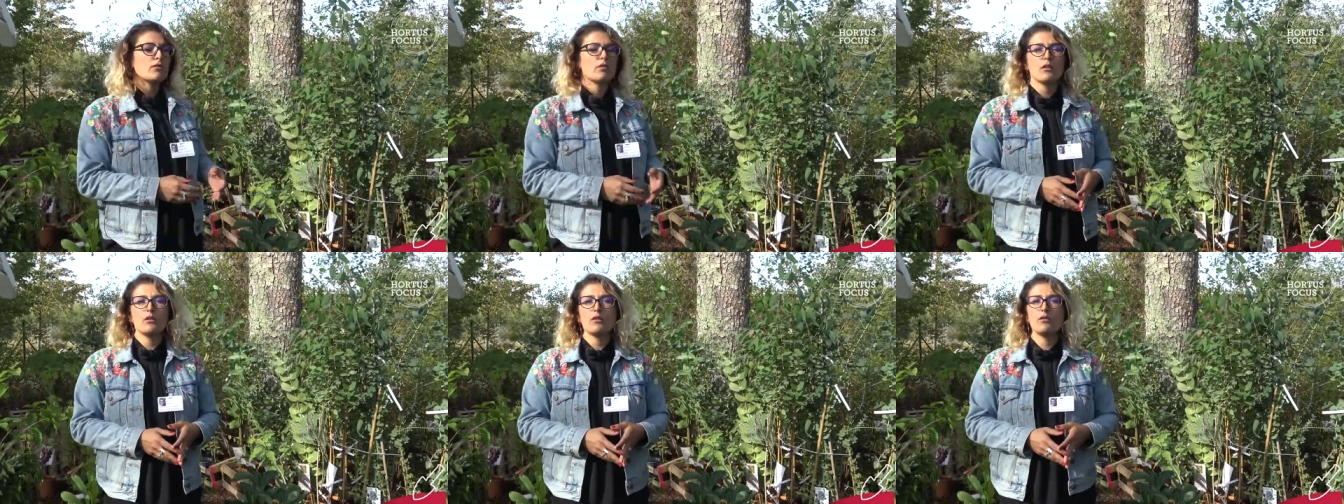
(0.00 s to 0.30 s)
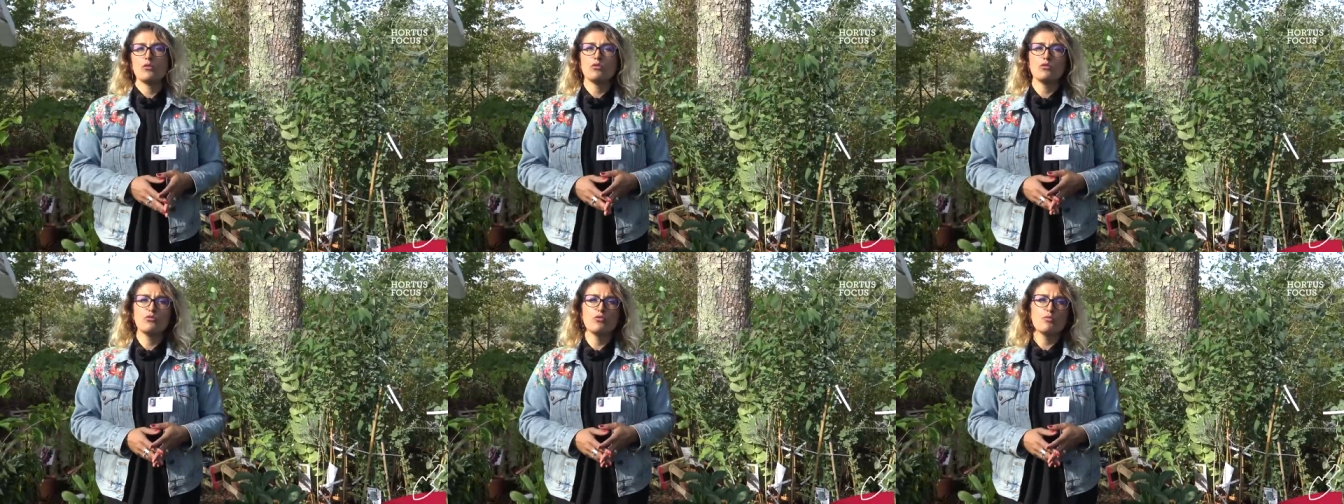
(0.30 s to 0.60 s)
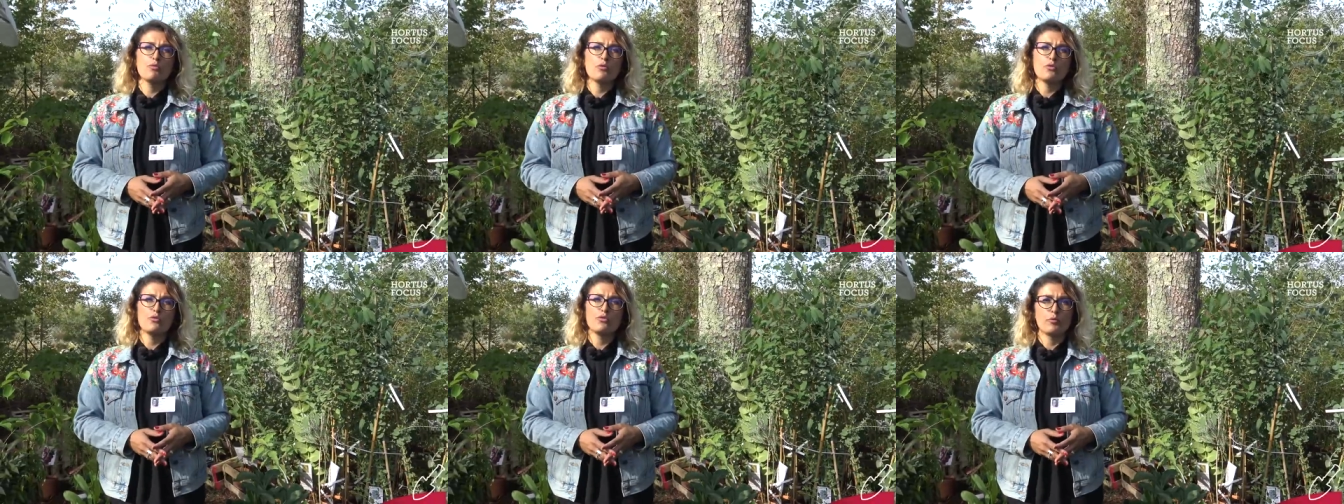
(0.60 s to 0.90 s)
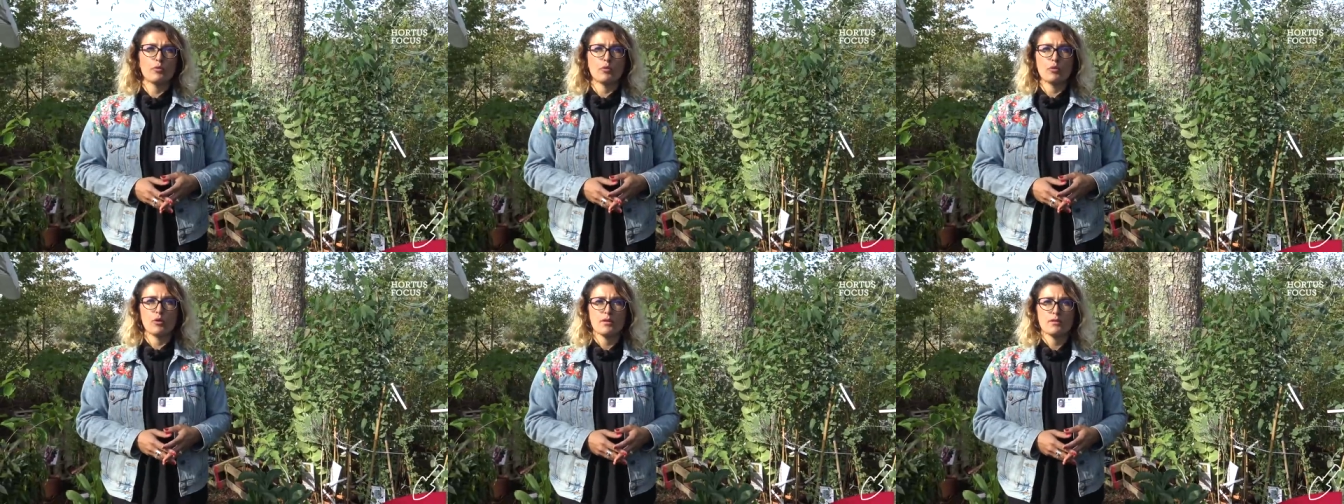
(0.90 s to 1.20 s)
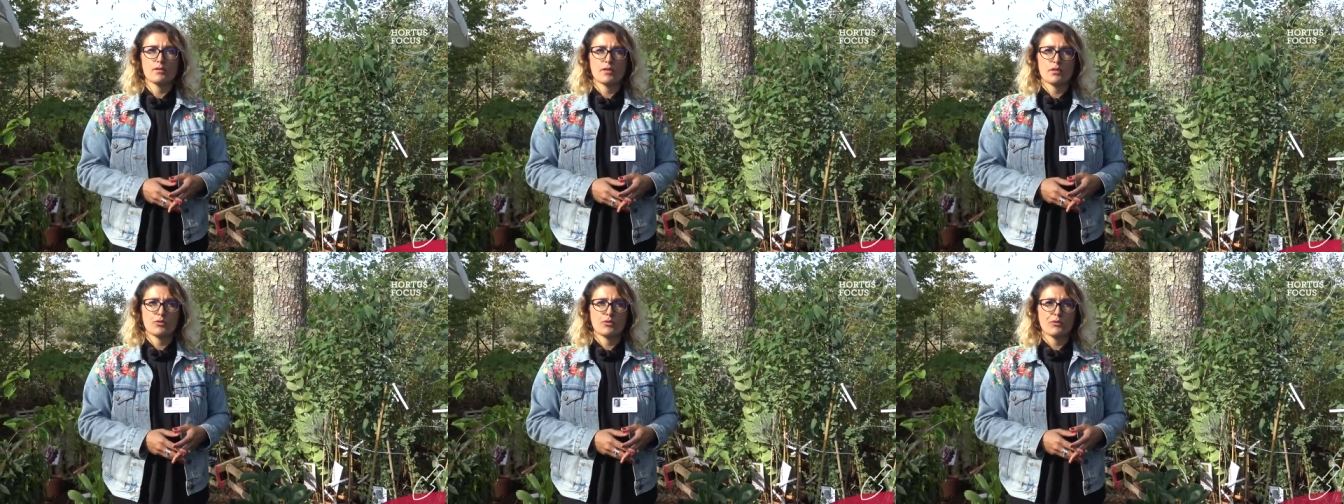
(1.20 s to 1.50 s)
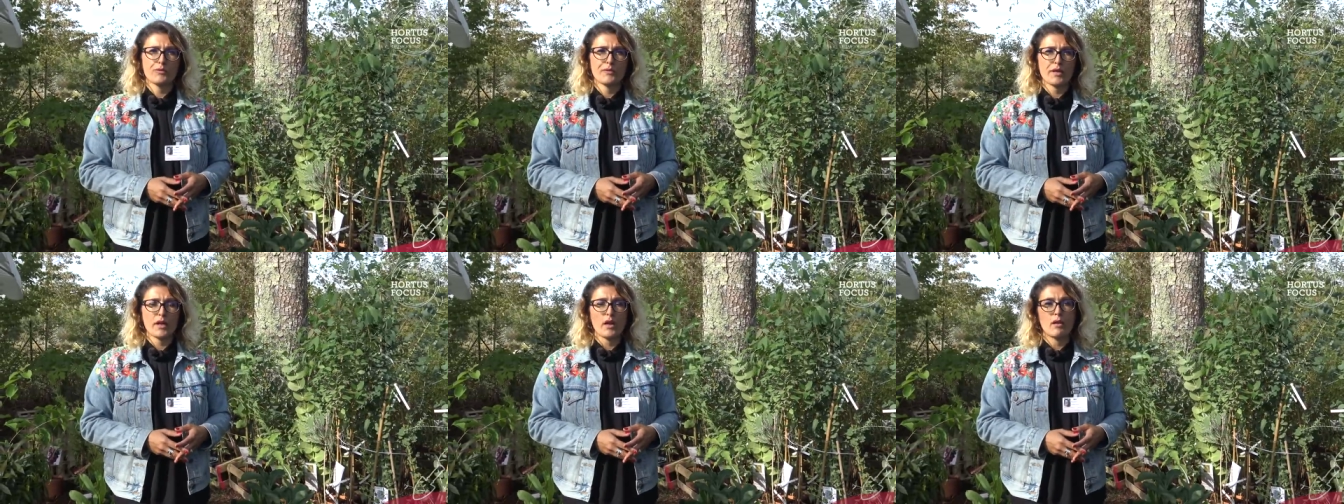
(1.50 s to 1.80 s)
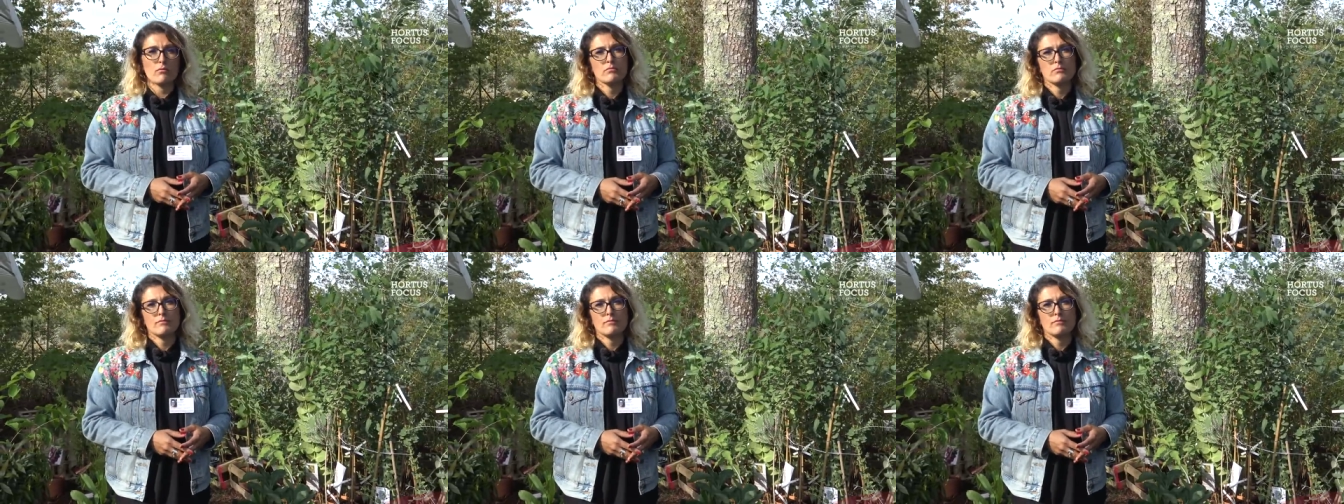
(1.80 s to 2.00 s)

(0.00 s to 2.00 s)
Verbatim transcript: le, double du pot, hein, ça suffira.